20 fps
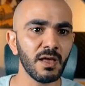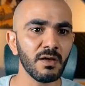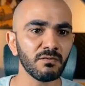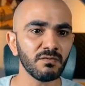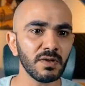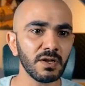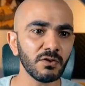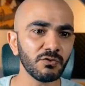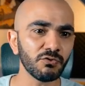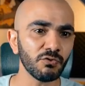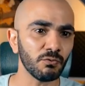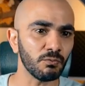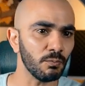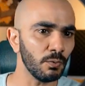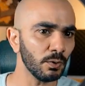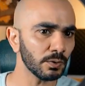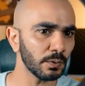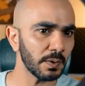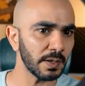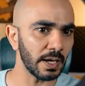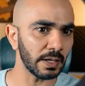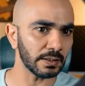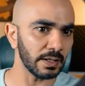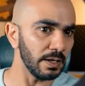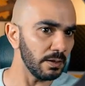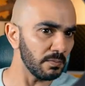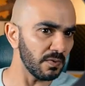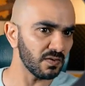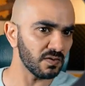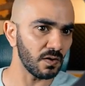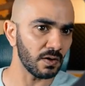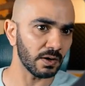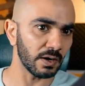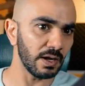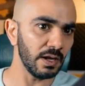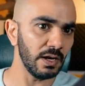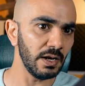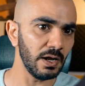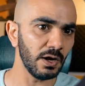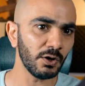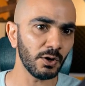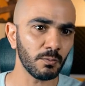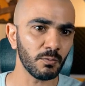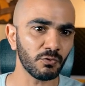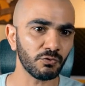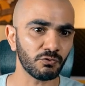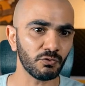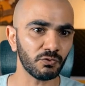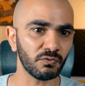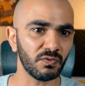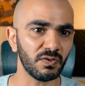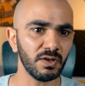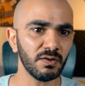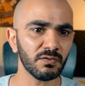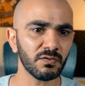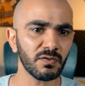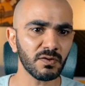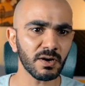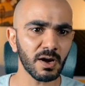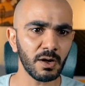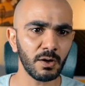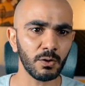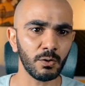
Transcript: فلنشوف محتويات المسار اللي أنا موجود فيه فرح